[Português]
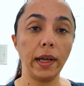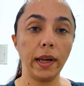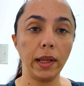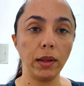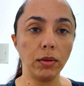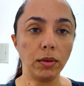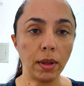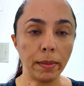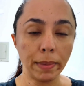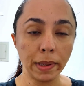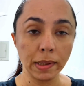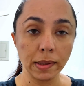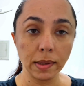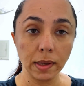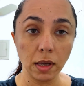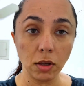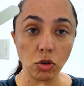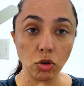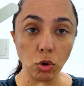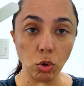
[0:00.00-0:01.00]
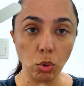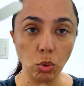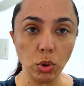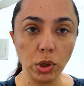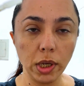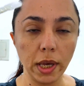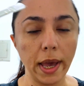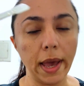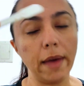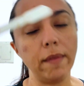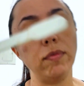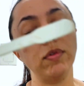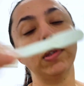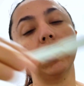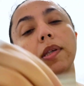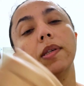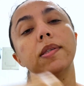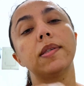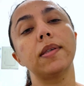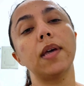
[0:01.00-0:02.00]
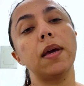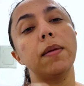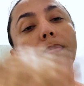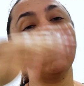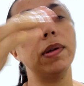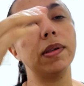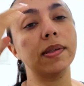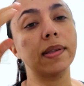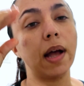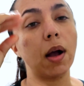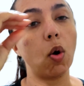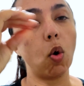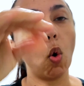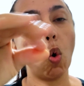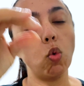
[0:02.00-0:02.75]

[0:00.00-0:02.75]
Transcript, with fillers: segredo da massinha slug é você sempre estar